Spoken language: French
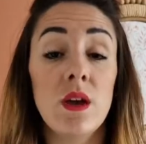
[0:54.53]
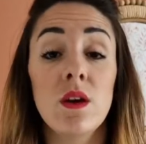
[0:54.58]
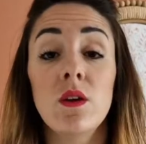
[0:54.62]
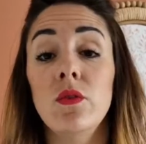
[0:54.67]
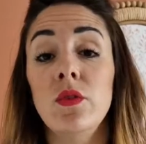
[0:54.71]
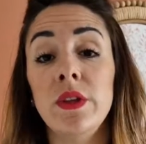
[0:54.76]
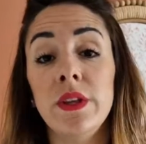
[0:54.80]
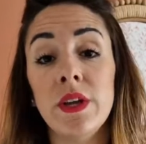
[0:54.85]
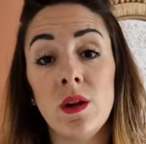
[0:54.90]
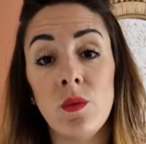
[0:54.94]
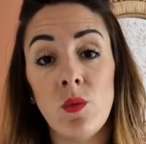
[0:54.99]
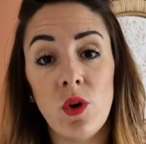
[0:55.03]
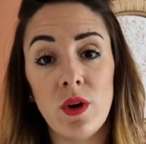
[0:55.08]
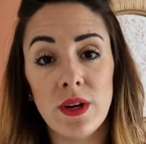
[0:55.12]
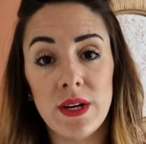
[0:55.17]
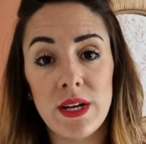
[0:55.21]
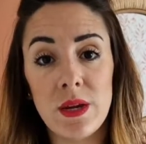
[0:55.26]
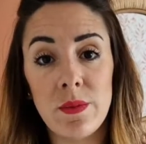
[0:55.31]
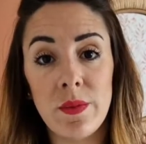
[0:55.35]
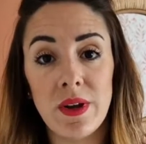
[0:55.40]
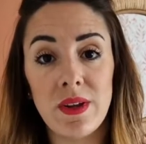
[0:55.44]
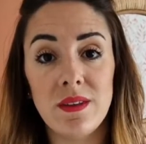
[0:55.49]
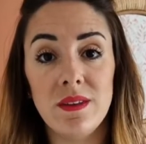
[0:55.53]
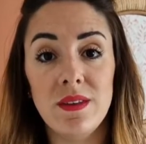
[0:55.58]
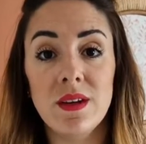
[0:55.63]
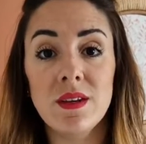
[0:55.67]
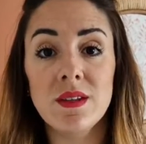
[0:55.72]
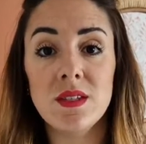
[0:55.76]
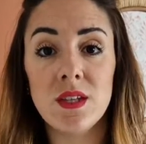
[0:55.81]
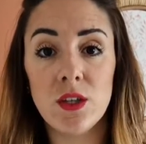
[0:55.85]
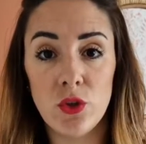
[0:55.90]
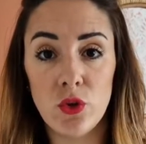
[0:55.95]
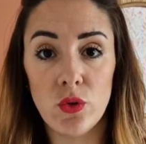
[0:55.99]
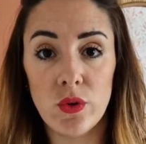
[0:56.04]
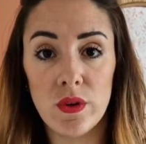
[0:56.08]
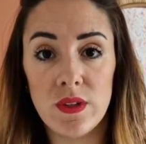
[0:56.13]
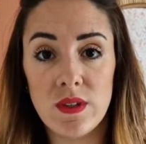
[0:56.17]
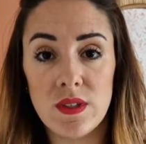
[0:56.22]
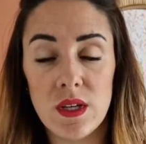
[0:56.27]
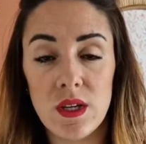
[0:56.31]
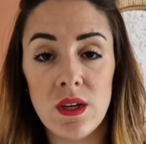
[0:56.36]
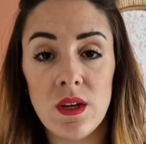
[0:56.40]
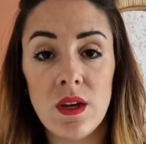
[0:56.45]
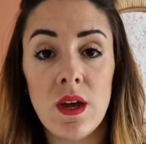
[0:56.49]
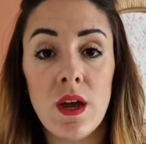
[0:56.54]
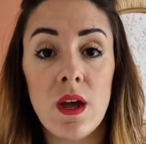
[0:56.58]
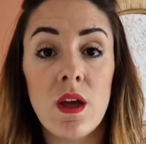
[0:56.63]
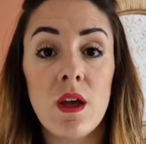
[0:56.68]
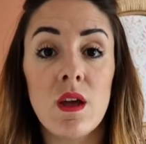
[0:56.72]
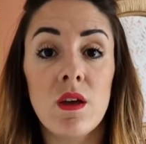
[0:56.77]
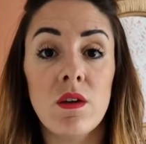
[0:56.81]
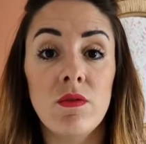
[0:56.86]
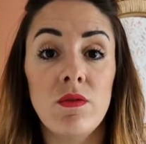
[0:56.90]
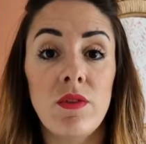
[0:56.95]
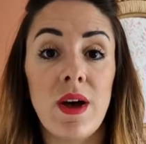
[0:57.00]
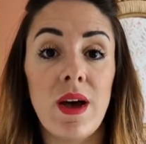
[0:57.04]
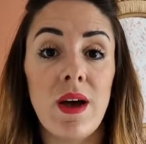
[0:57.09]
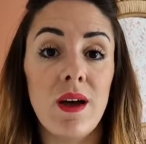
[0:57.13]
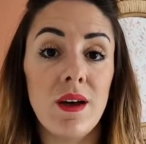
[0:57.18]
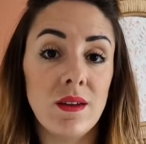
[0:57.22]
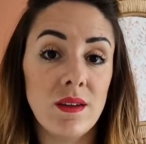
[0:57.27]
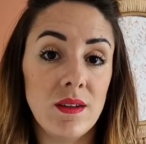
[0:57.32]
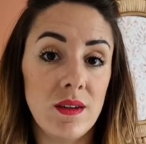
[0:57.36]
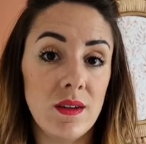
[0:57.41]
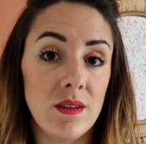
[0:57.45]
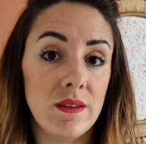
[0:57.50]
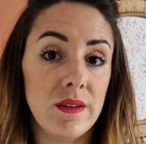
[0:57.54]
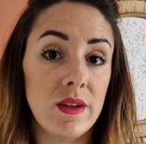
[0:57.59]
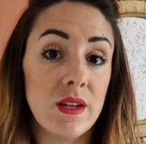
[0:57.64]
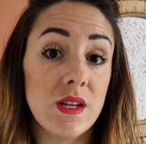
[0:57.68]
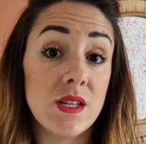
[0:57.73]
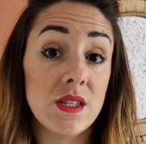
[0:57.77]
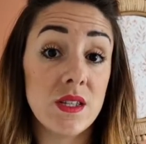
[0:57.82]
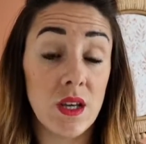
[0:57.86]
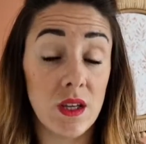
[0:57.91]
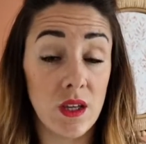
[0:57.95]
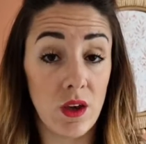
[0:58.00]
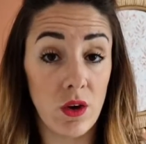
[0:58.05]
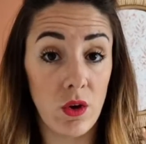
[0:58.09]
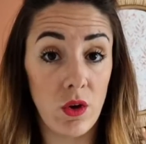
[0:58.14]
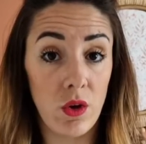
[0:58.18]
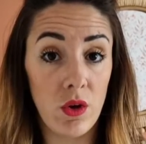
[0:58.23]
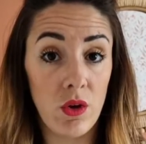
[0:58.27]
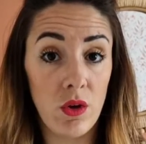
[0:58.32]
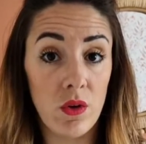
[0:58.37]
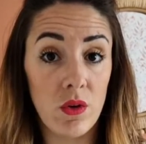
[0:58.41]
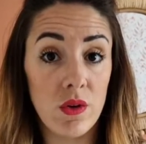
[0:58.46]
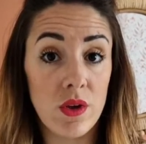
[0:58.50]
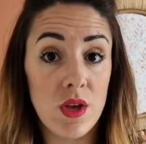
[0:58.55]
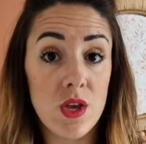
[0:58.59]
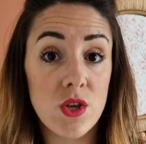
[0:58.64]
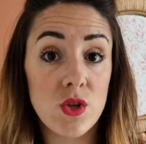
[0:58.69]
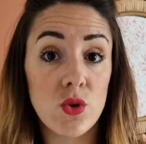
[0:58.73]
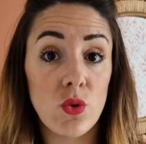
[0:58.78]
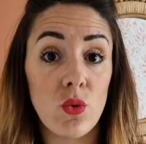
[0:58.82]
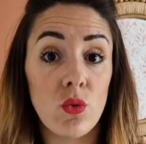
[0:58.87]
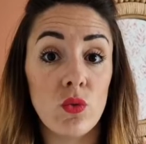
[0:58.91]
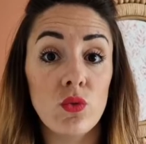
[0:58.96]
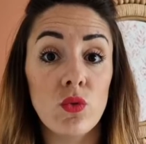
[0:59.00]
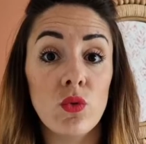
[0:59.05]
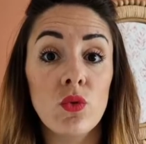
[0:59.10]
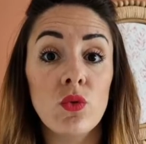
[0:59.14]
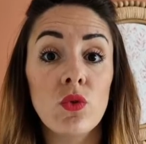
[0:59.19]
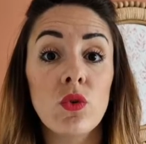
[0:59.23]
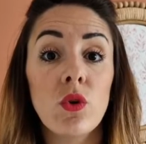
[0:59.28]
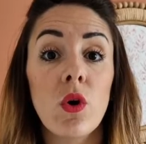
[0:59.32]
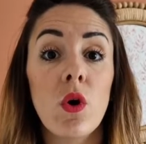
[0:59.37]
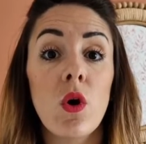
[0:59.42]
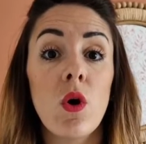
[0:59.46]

Finalement, un climat d'insécurité va inquiéter les acquéreurs et seront donc